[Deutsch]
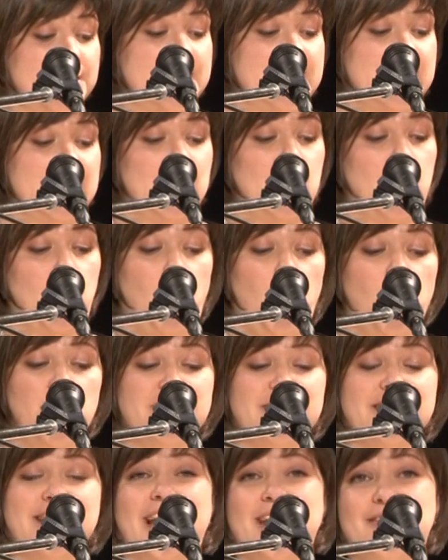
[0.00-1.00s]
die
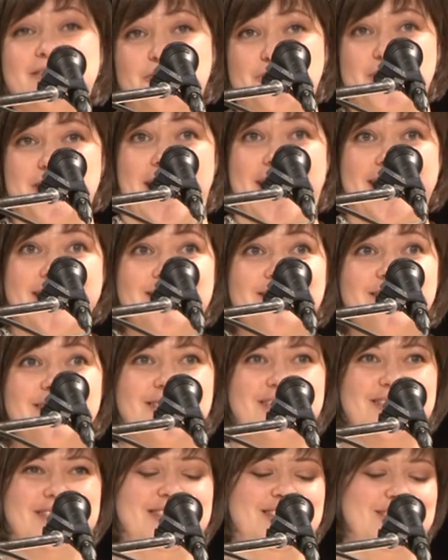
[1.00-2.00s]
große
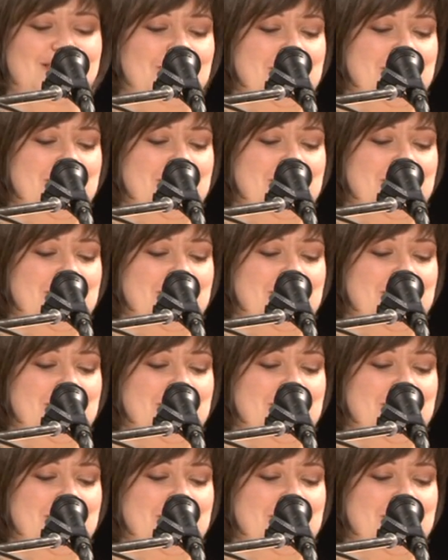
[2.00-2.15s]
Resonanz.